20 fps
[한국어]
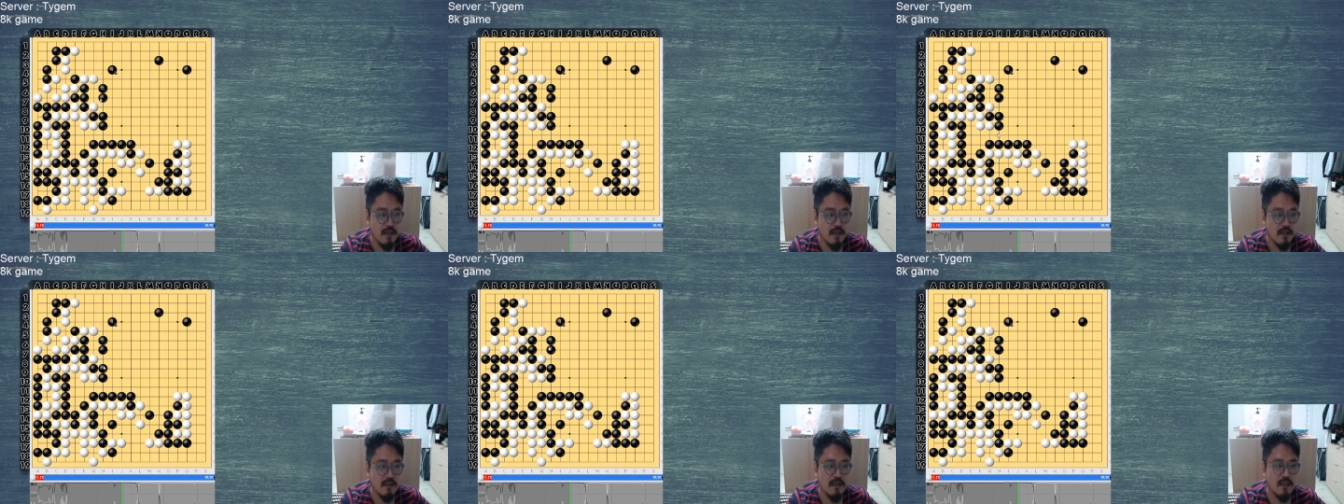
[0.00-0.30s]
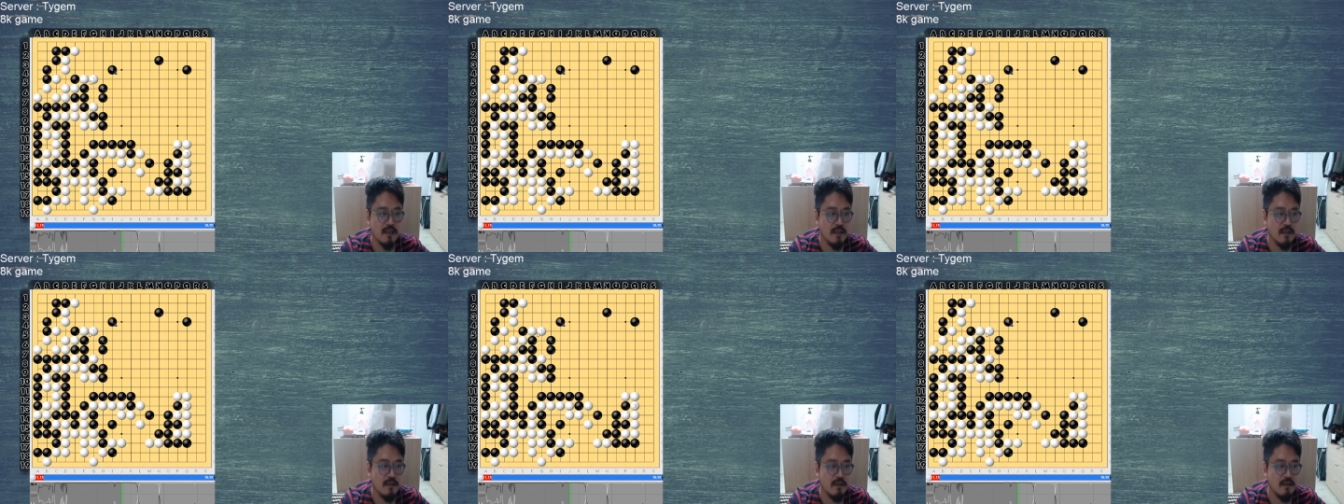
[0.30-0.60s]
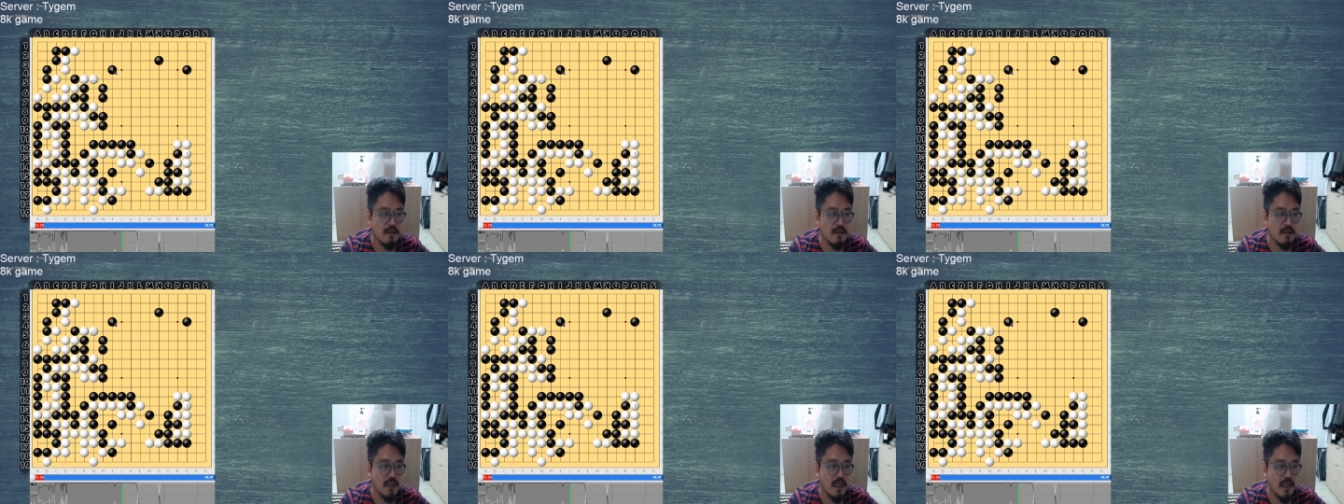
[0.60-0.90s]
그래서
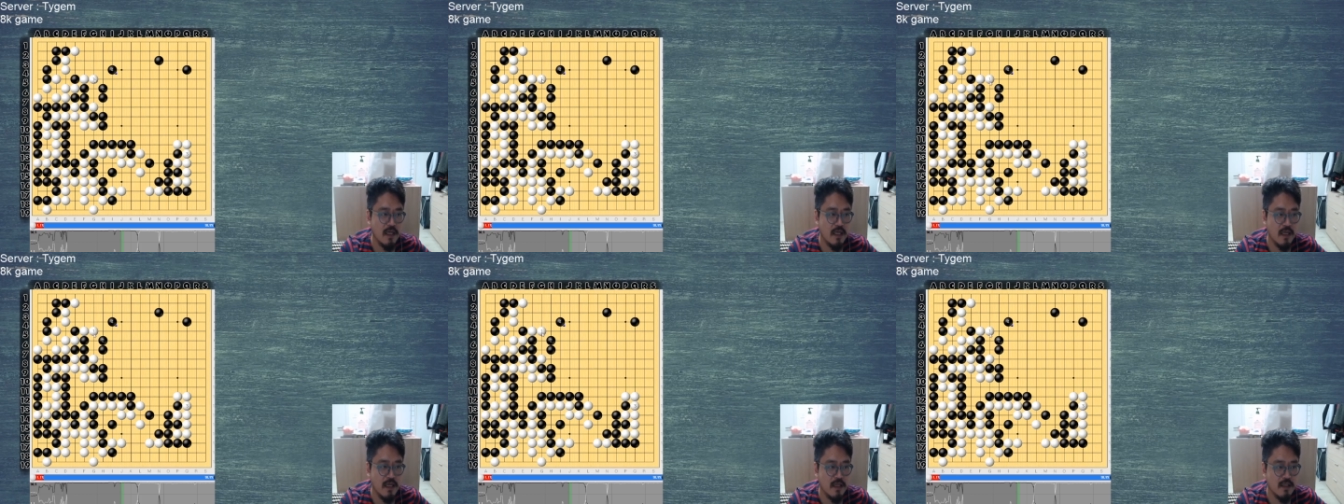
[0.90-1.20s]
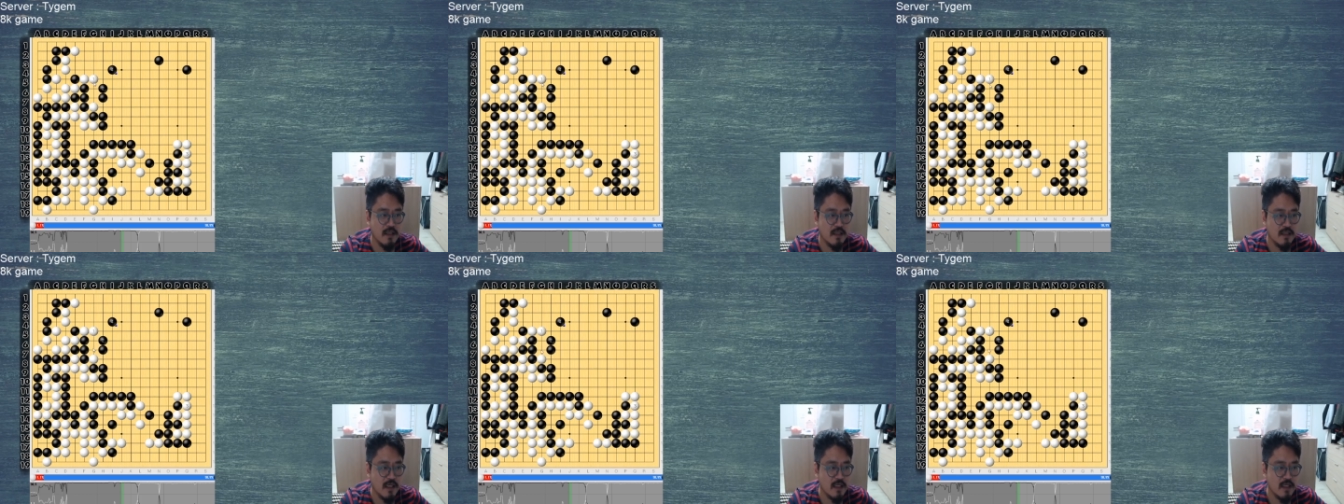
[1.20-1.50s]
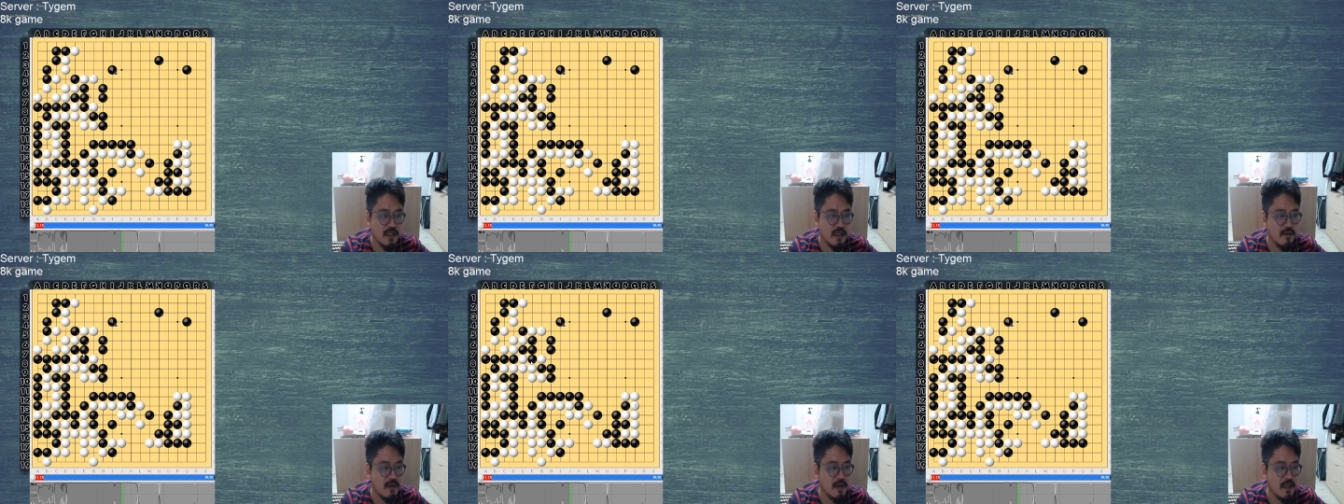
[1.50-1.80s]
이렇게
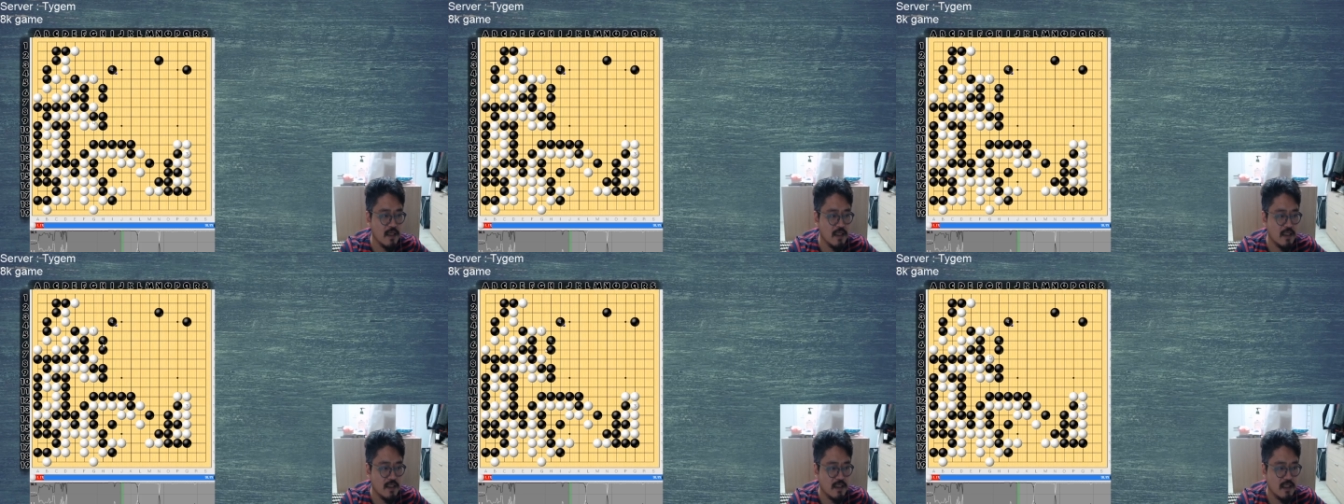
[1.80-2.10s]
상대방이